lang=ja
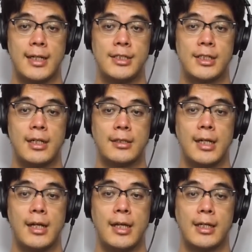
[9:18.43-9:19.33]
価値観
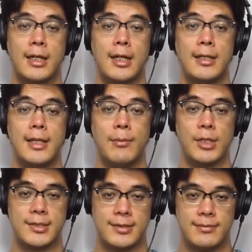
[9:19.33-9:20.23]
が描かれていま
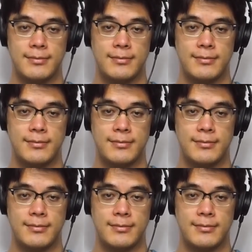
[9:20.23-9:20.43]
す。